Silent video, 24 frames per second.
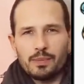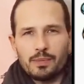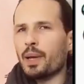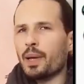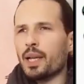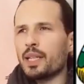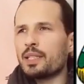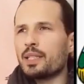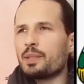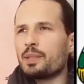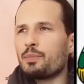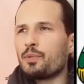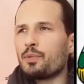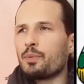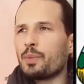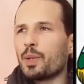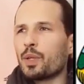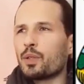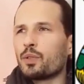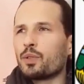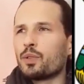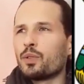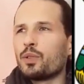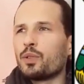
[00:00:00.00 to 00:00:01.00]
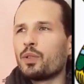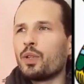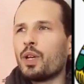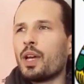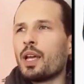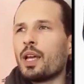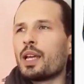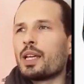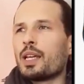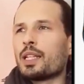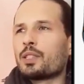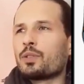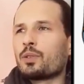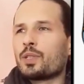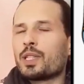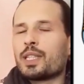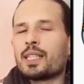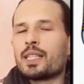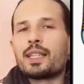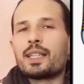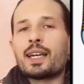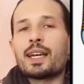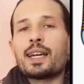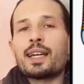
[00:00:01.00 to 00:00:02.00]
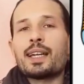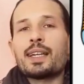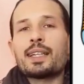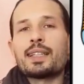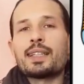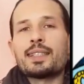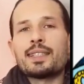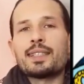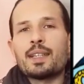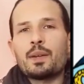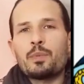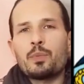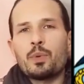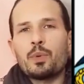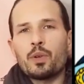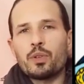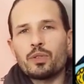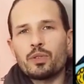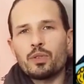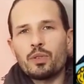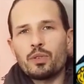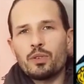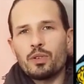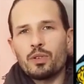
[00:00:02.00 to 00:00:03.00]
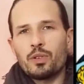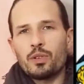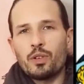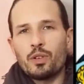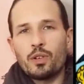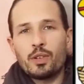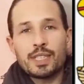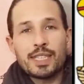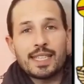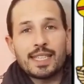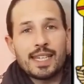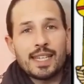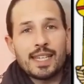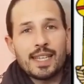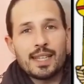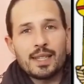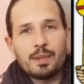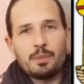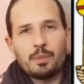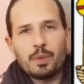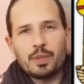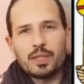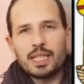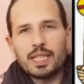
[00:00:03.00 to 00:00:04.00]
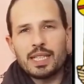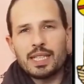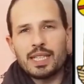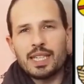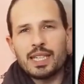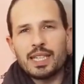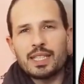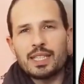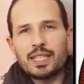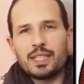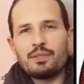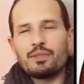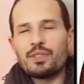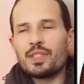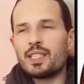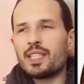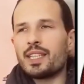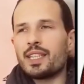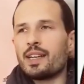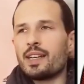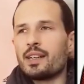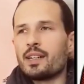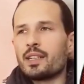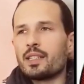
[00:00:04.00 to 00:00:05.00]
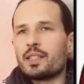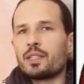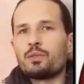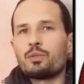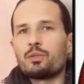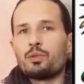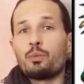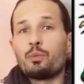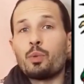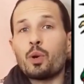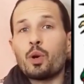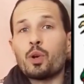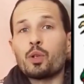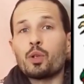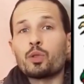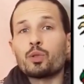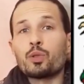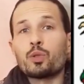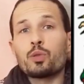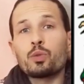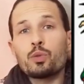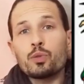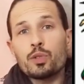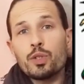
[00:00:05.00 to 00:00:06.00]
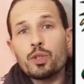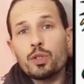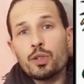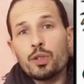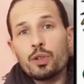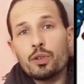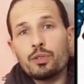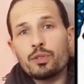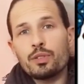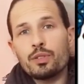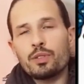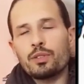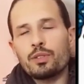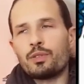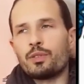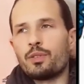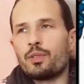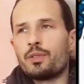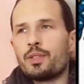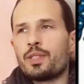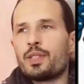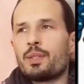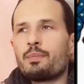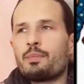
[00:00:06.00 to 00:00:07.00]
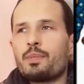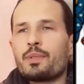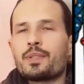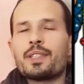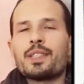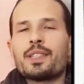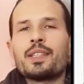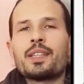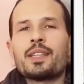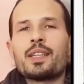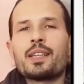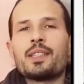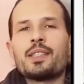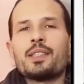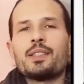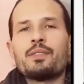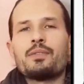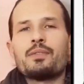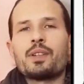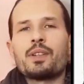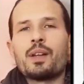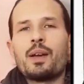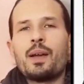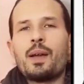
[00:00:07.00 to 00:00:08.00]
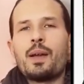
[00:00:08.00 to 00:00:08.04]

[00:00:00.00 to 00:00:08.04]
Principe numéro 2, ce qui est très important lorsqu'il y a des pensées négatives, c'est 1. de prendre conscience de ces pensées négatives.